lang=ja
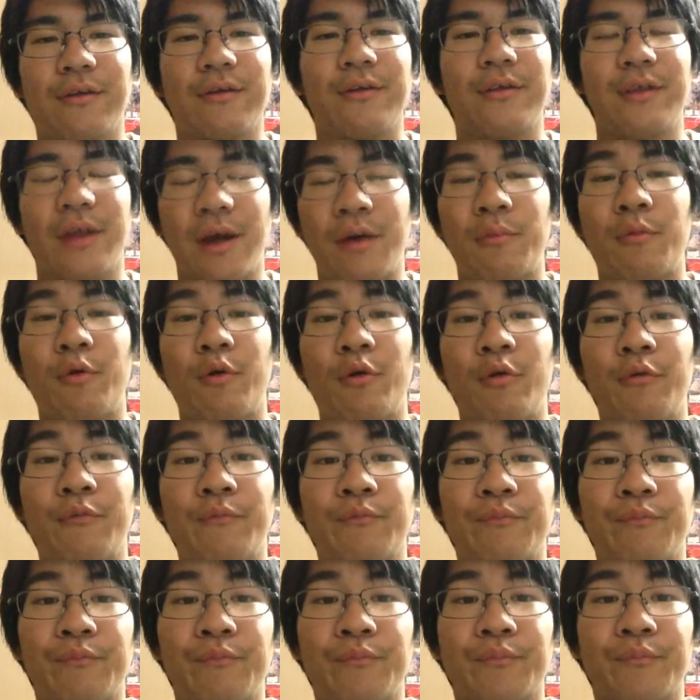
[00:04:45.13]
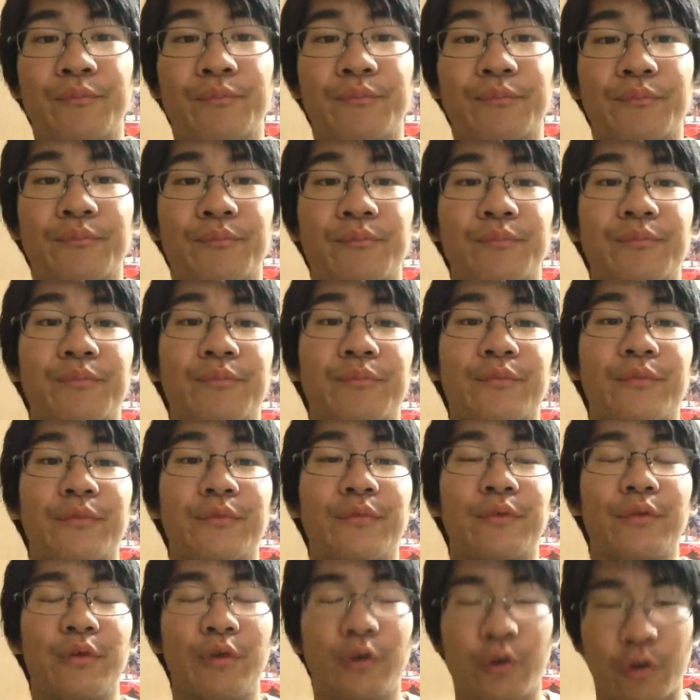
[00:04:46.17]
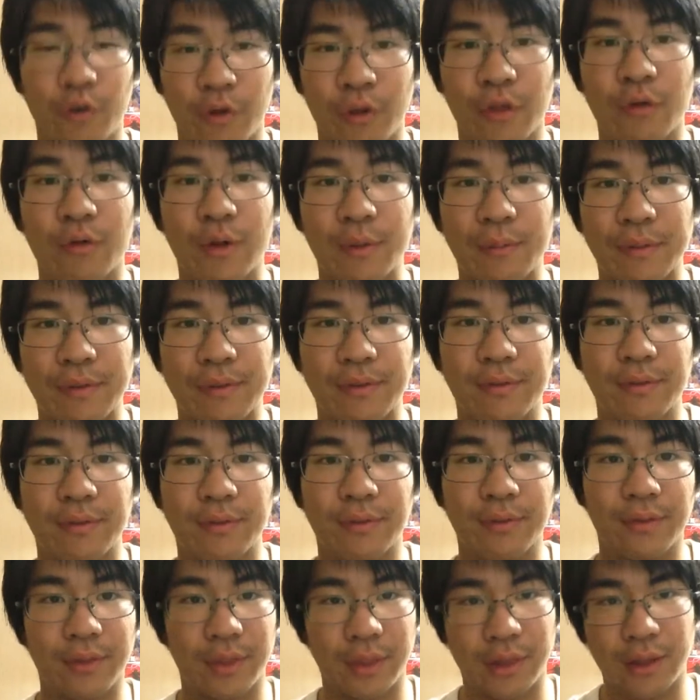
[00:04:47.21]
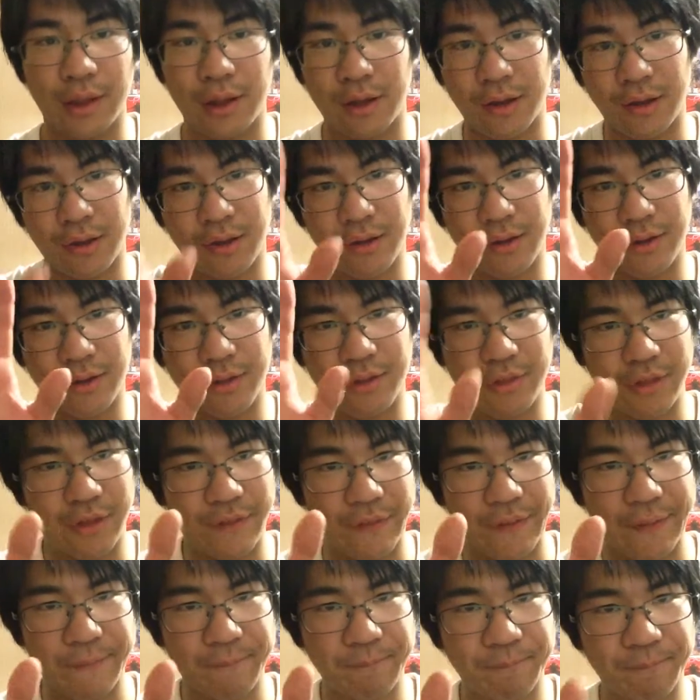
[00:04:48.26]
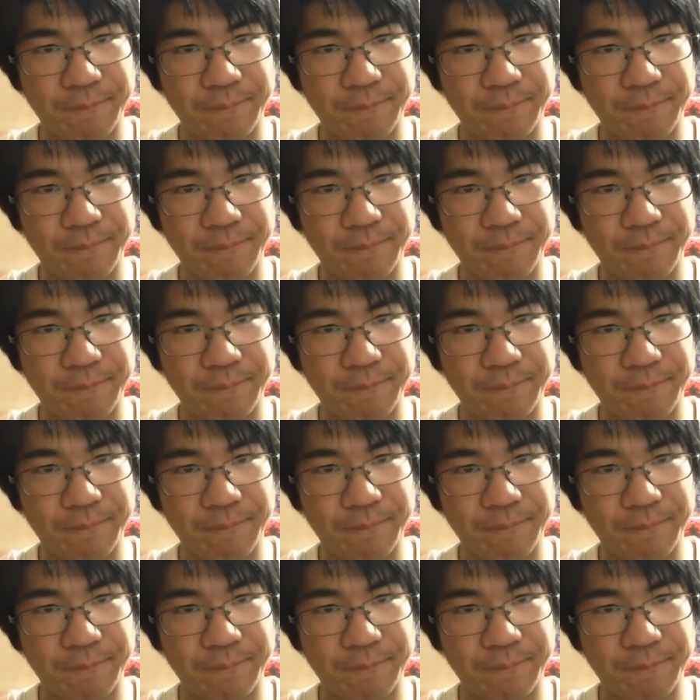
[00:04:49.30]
ではもう。お願いします。これで終わります。では、じゃあね。